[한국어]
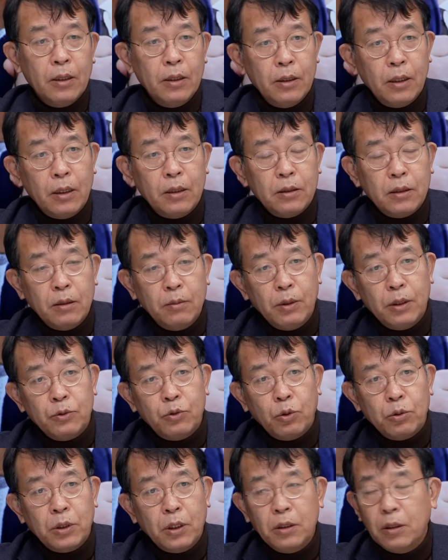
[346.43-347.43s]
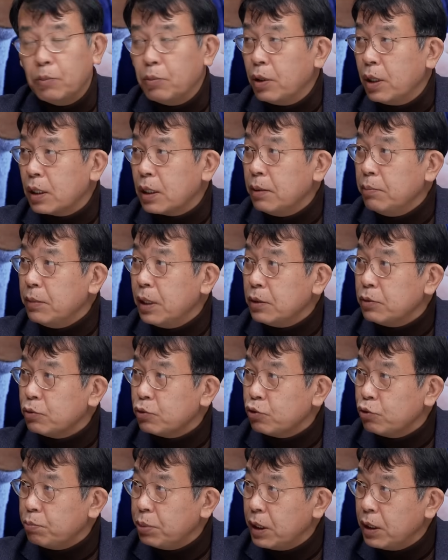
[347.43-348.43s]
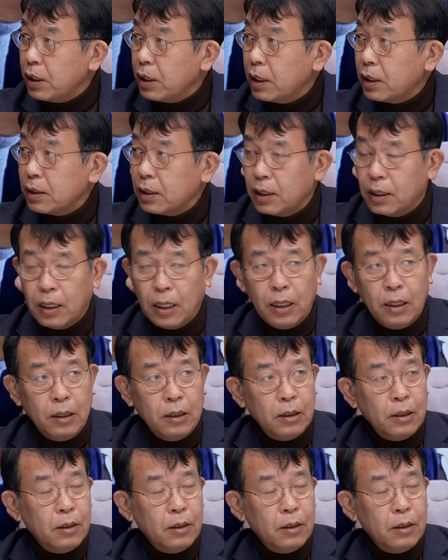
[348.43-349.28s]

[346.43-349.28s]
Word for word: 예를 들면 조선일보의 김대중 주필이라든가